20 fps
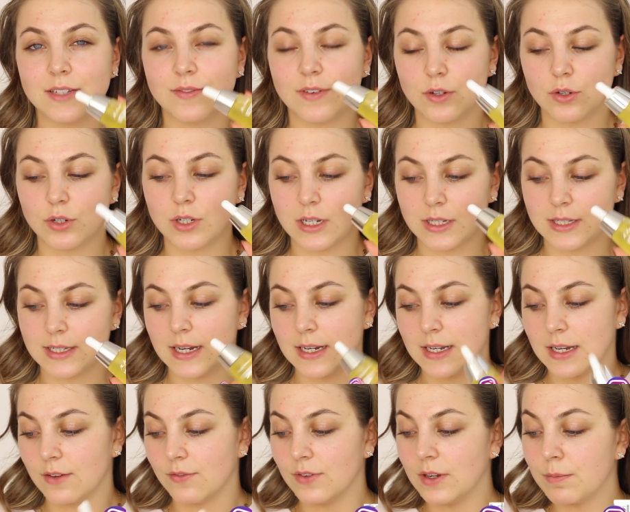Ich werde euch da
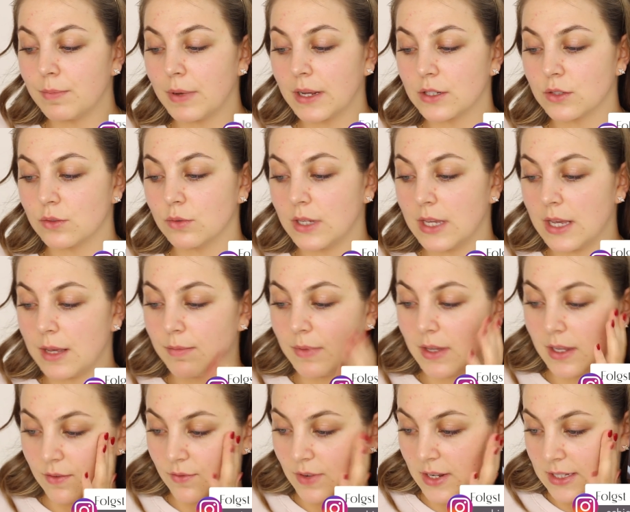Zeit nach Feedback zu geben.
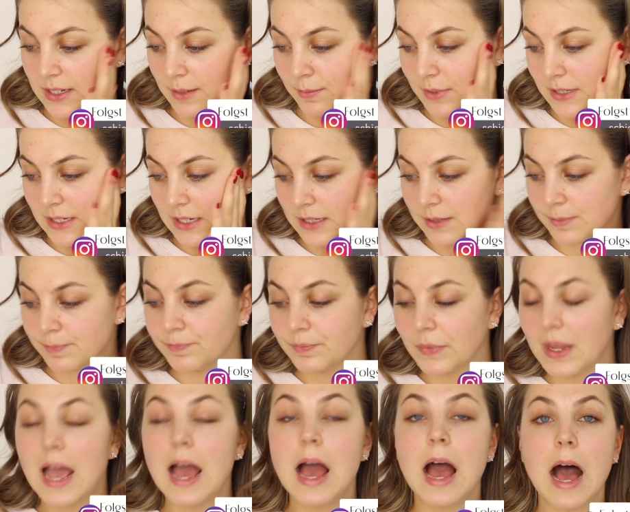Jedenfalls habe ich das
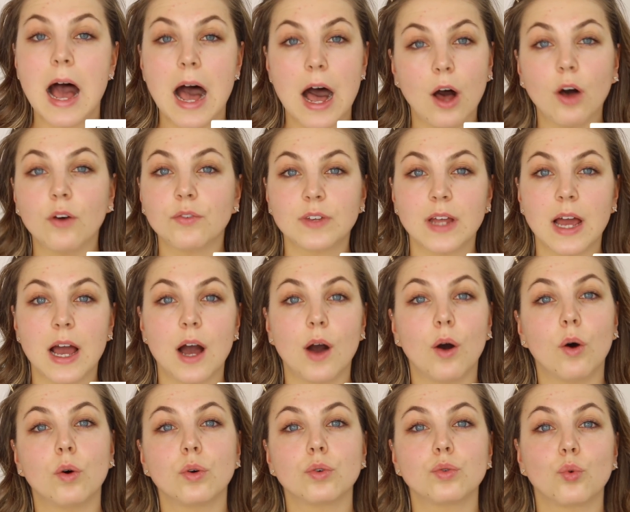auf der
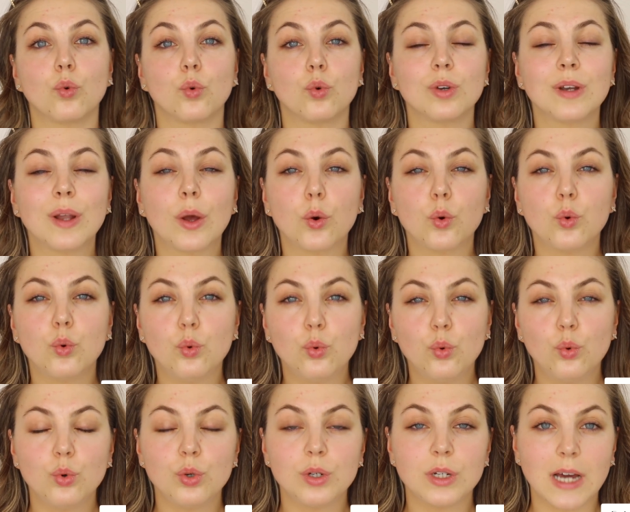Haut und
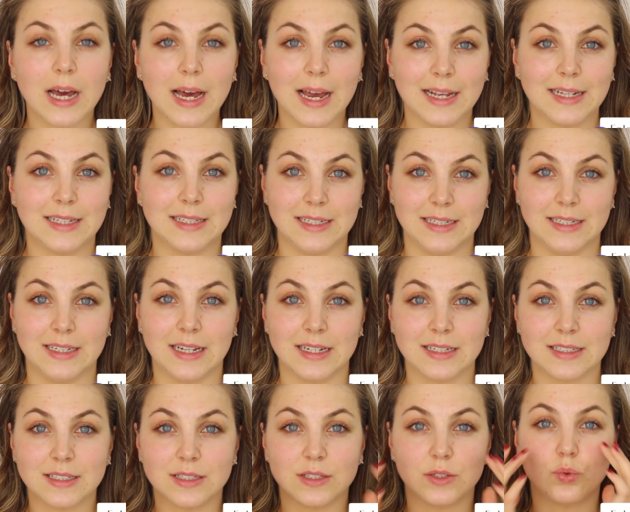gut einziehen
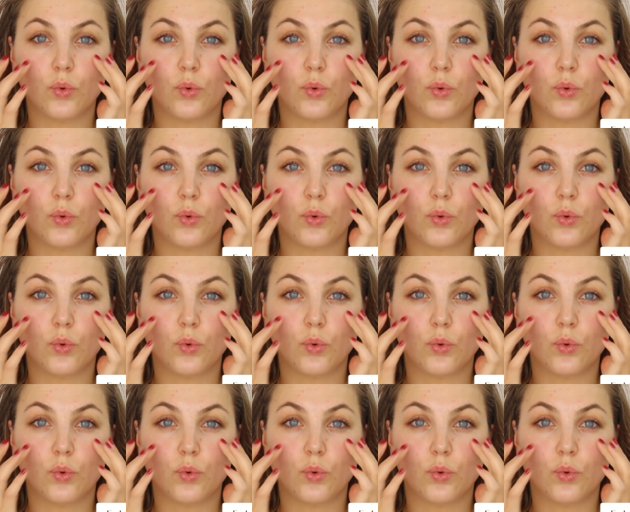lassen.